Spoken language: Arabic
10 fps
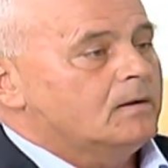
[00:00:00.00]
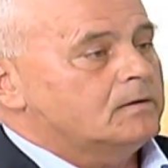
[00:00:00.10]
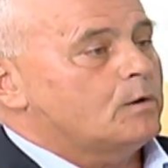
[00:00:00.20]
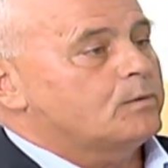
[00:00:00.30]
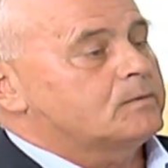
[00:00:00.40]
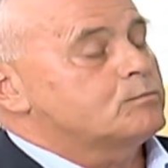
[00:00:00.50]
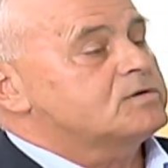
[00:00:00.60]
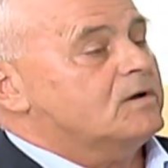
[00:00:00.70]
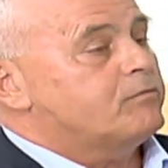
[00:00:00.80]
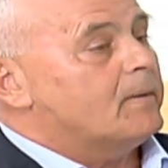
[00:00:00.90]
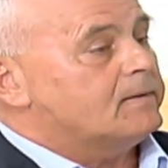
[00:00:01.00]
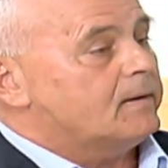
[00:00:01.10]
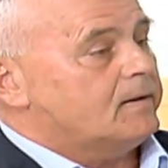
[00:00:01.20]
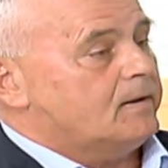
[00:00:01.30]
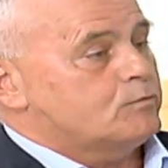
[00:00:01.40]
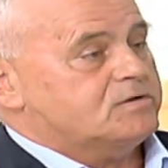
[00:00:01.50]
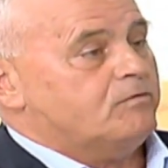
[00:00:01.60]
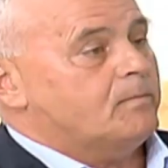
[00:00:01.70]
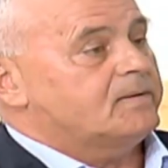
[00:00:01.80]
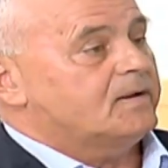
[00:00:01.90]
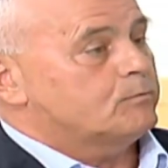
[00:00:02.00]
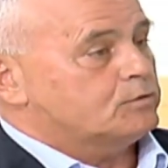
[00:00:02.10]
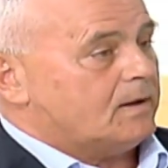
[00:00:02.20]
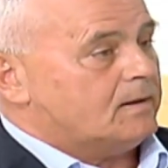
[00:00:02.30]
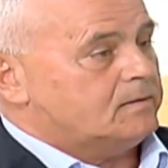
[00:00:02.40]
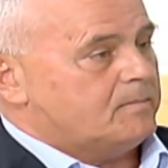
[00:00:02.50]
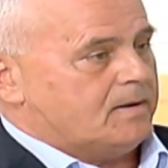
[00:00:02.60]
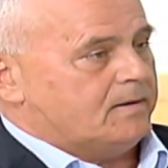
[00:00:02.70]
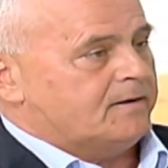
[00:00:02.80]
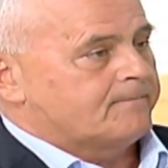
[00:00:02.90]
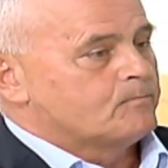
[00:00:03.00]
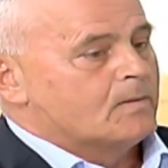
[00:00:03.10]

دوره مسعف ميداني مسعف ميداني متقدم يعني